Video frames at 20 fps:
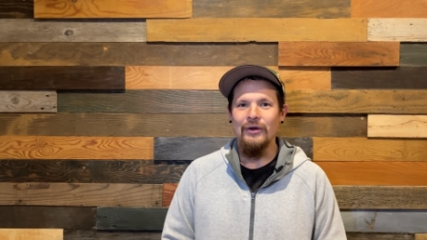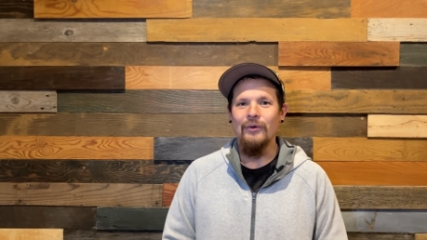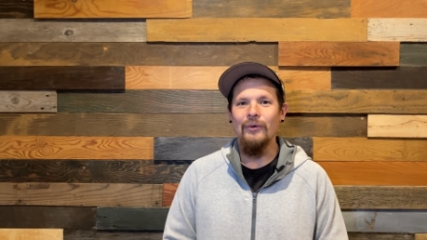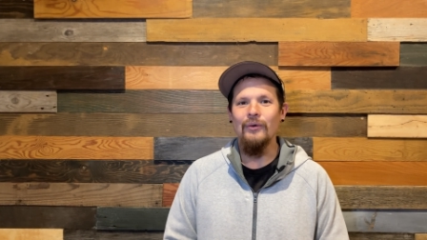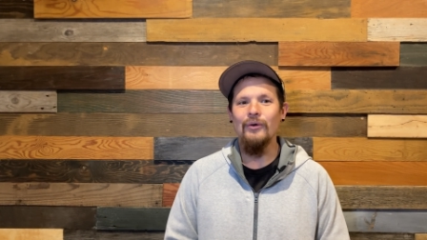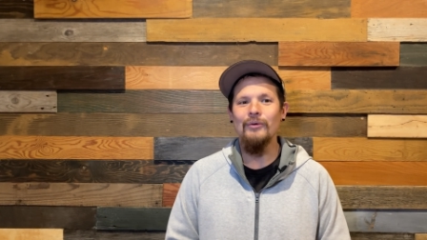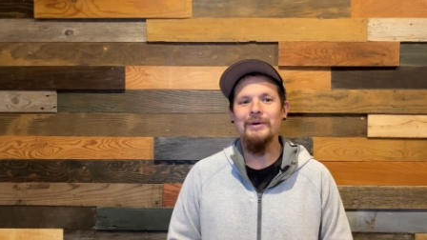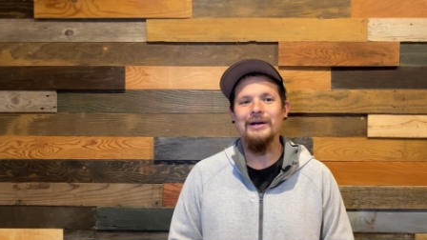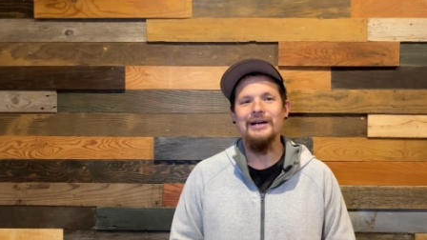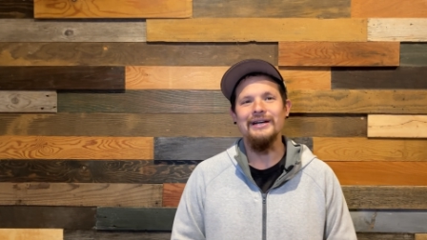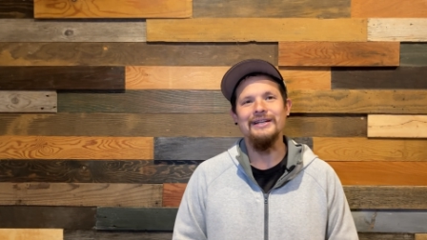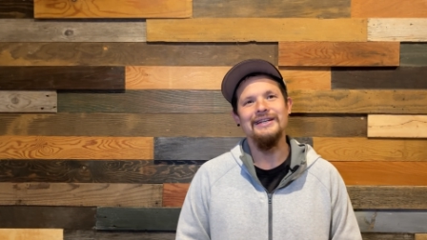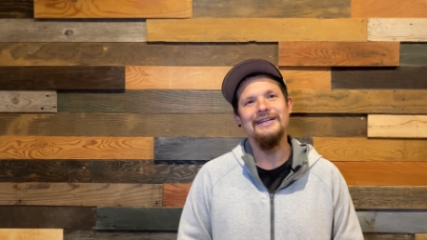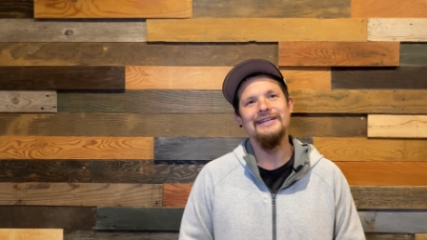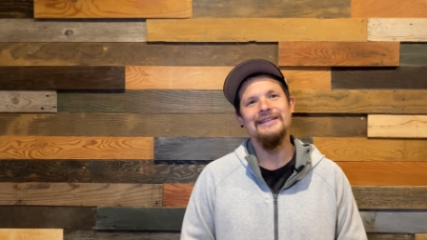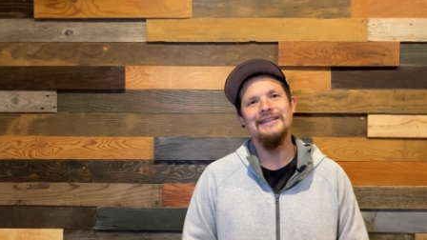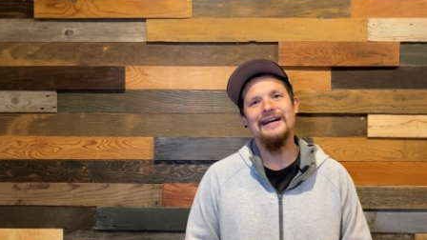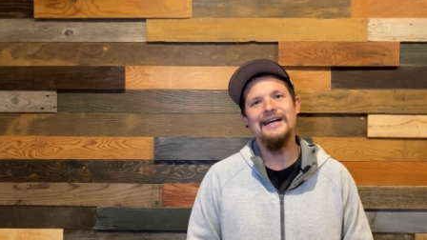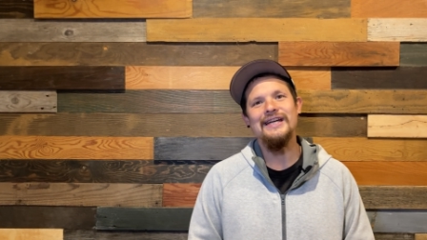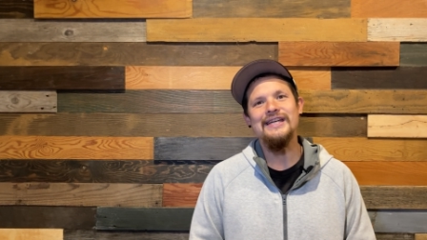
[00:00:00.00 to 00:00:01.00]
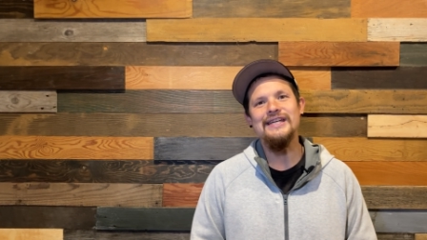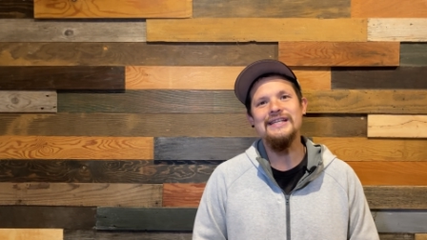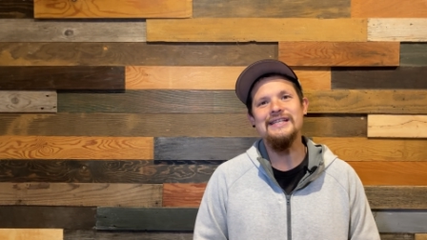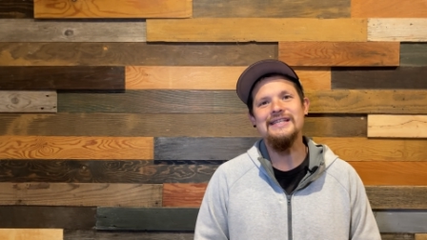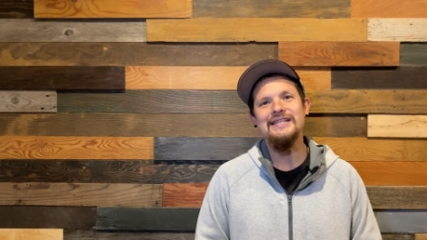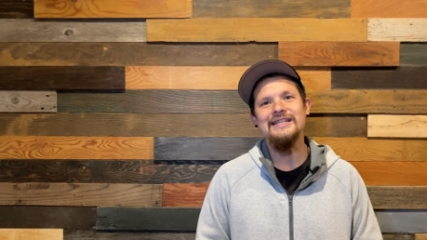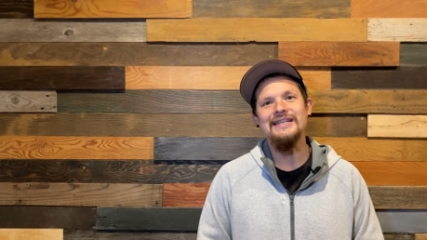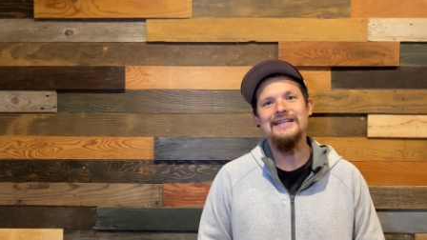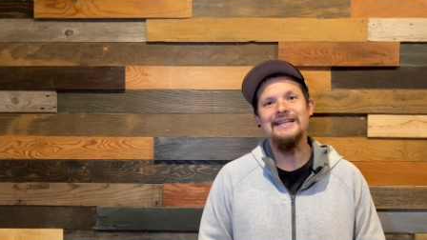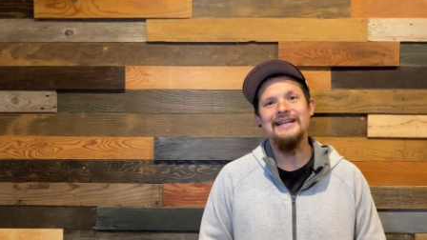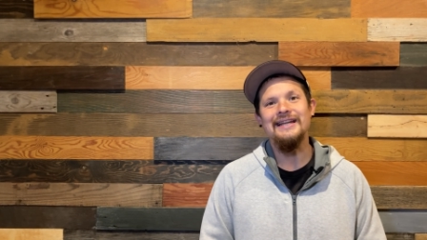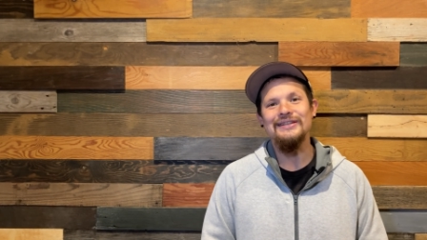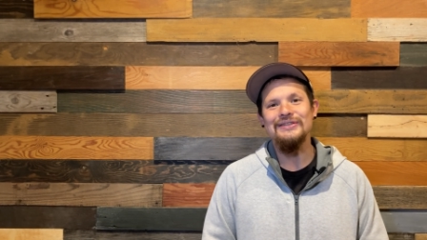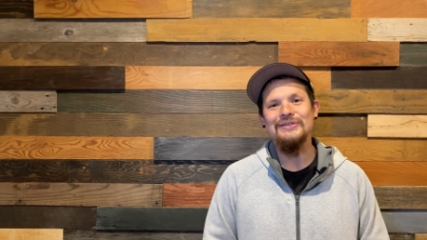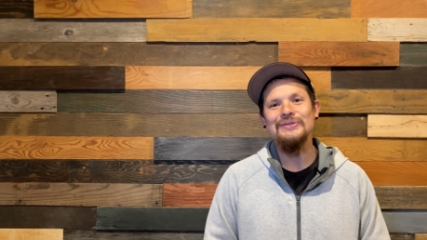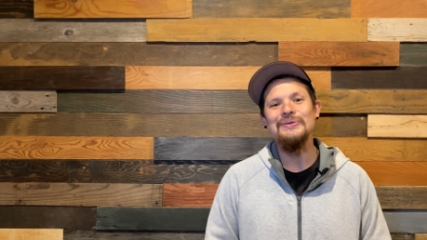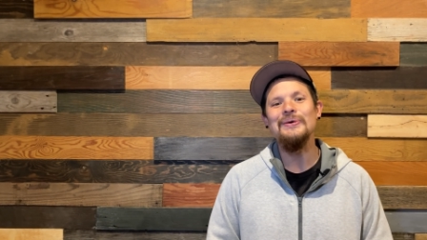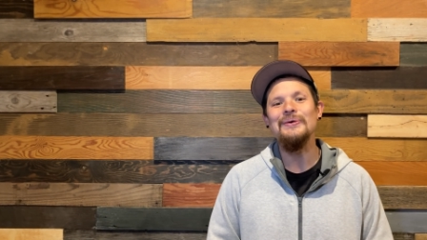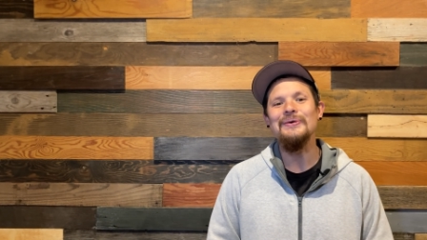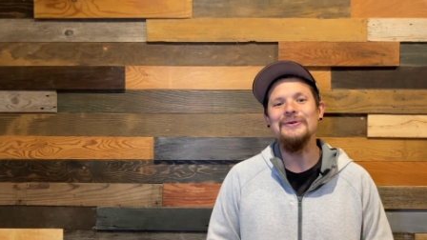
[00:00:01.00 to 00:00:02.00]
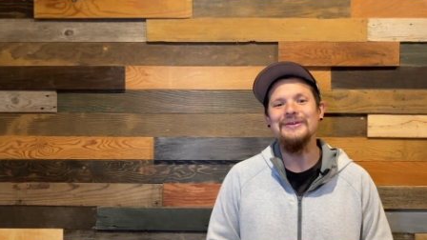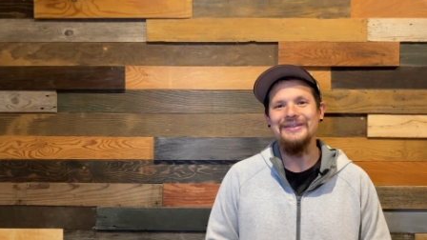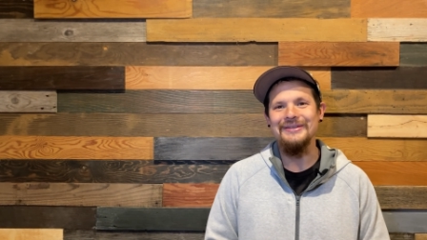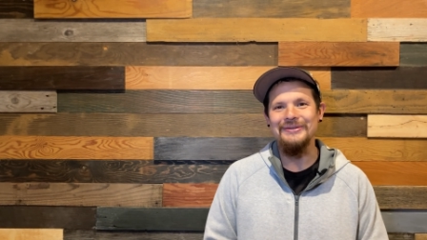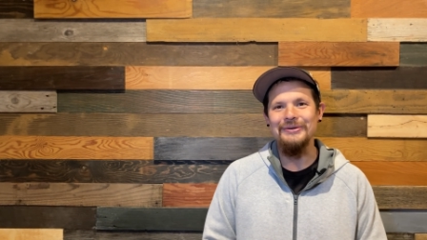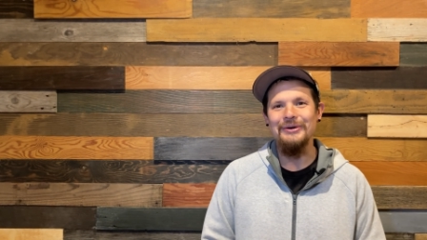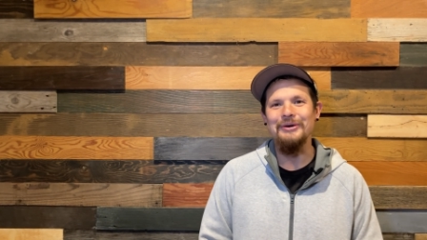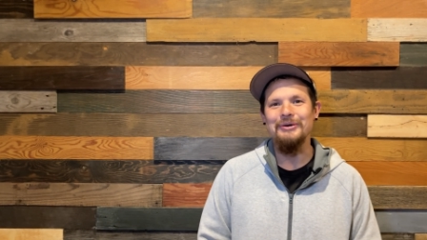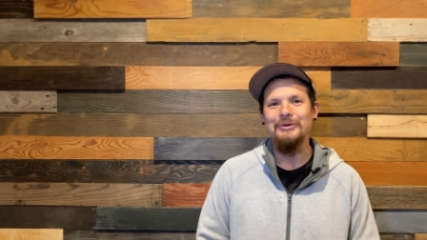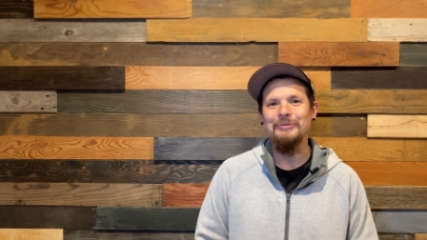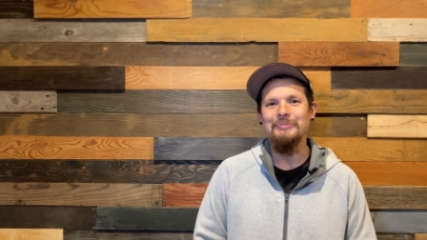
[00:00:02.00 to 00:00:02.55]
大まかに第一列法記の